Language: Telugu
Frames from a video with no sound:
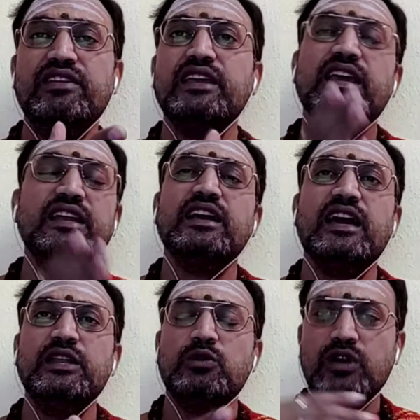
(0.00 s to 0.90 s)
ఎవరికైనా
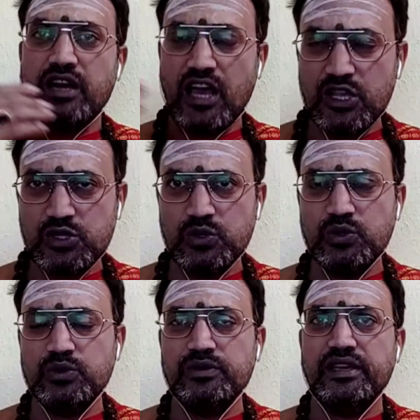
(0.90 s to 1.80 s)
కానీ ఒక
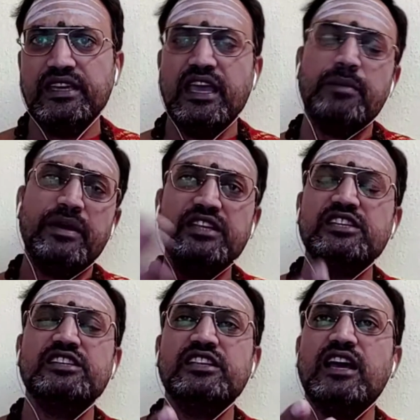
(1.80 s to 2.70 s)
రాజు ఏ
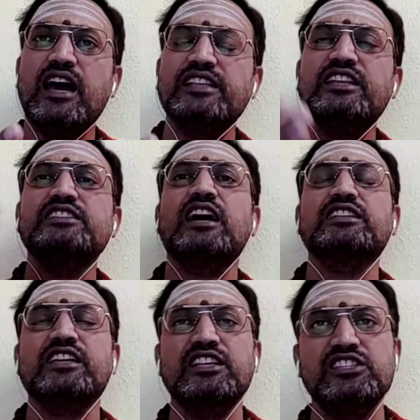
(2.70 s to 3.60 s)
పని చేసినా అతని
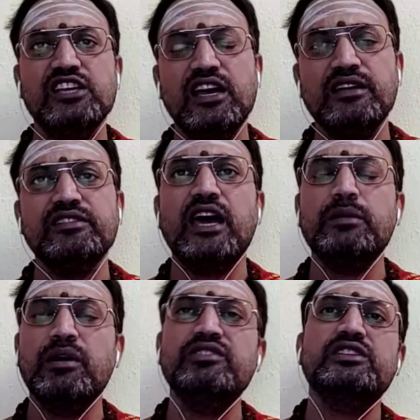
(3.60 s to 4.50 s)
జాతకరీత్యా
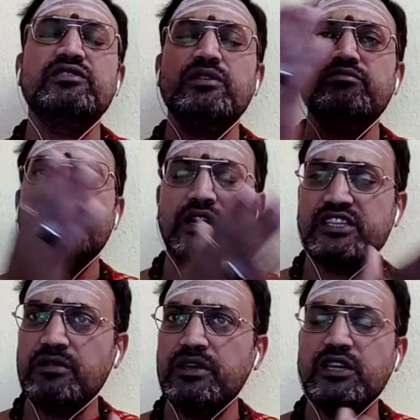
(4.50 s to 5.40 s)
దాని భవితవ్యం
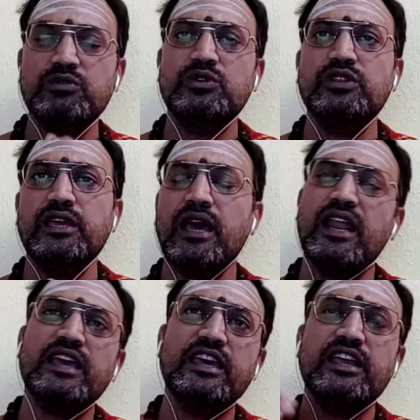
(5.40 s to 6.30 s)
ప్రజల మీద ఉంటుంది
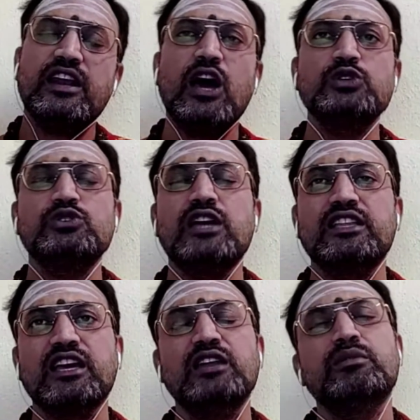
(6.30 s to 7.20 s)
అలాగే రాజు
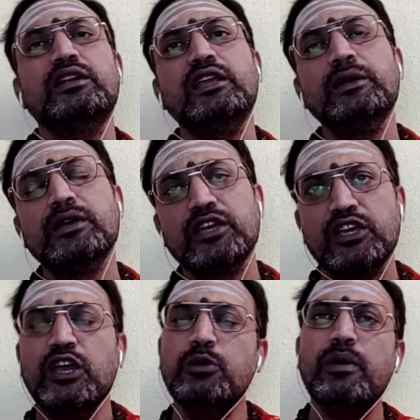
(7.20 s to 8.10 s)
జాతకాన్ని బట్టి
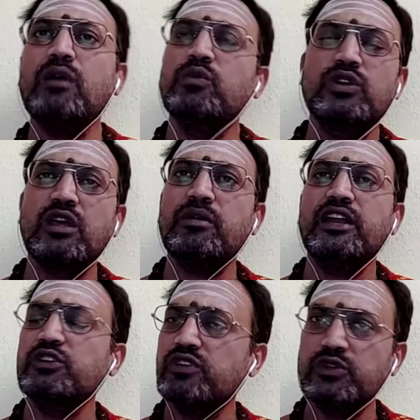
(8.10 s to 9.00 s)
గెలుప ఓటం
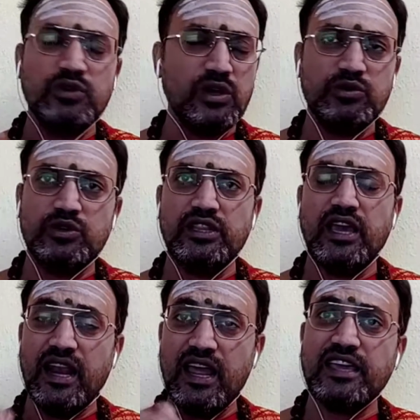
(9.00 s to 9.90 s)
అనేటువంటిది కూడా
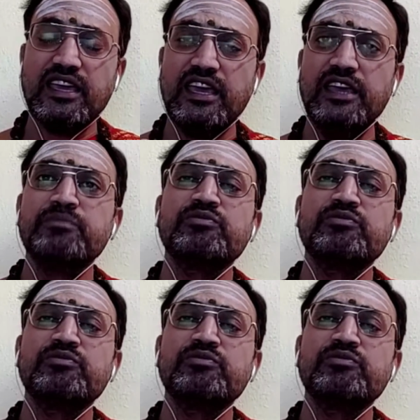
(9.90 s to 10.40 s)
ఉంటుంది అలాగే